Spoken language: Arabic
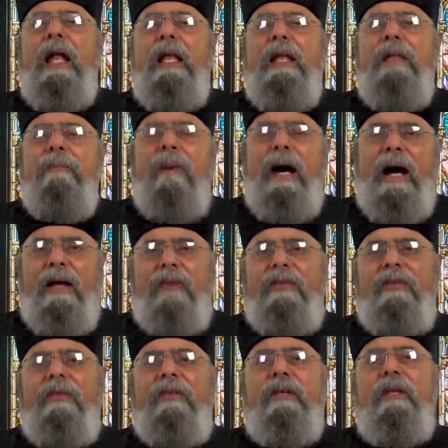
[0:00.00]
البعث
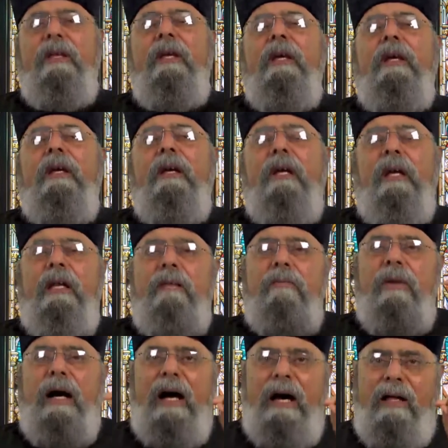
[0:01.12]

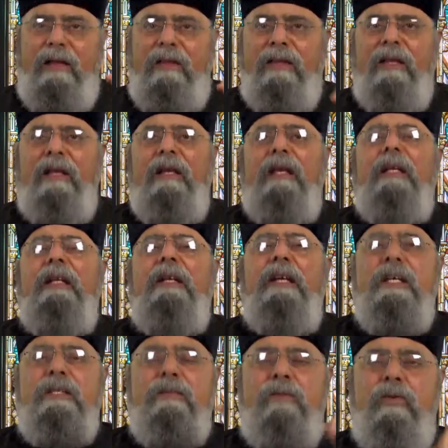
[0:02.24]
البعث
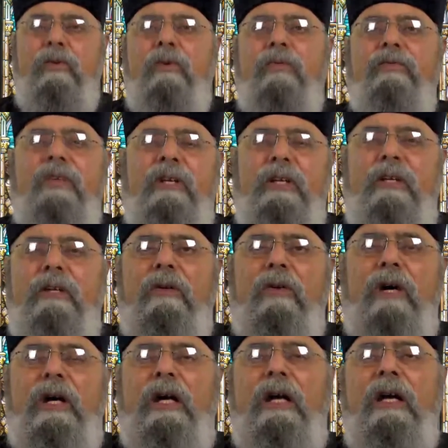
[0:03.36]
اللي اسمه في
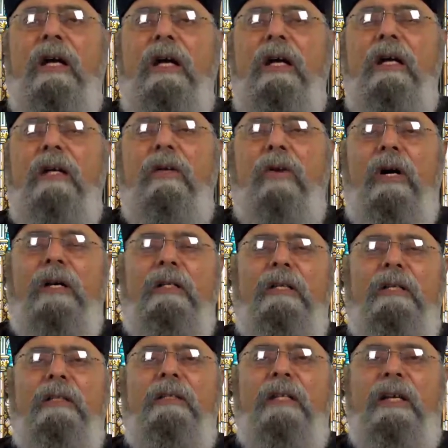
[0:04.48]
اللغة لغة
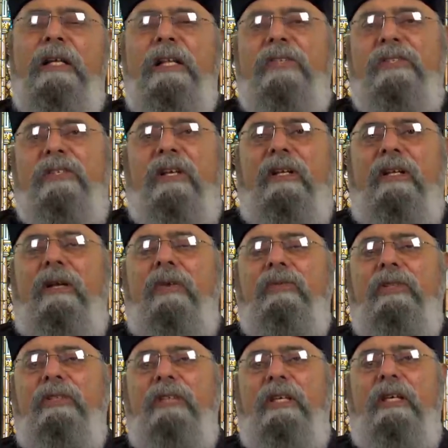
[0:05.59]
الديانات الشرق
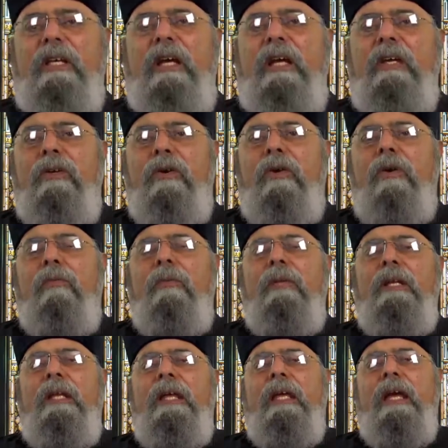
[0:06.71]
أوسطية يوم
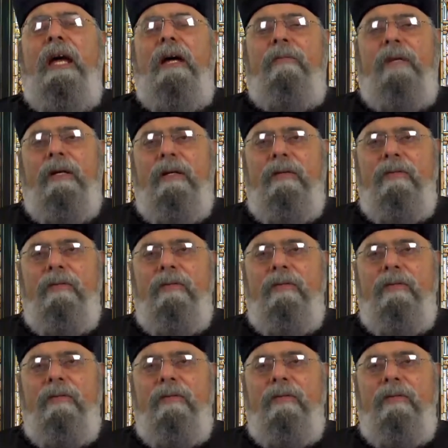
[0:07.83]
القيامة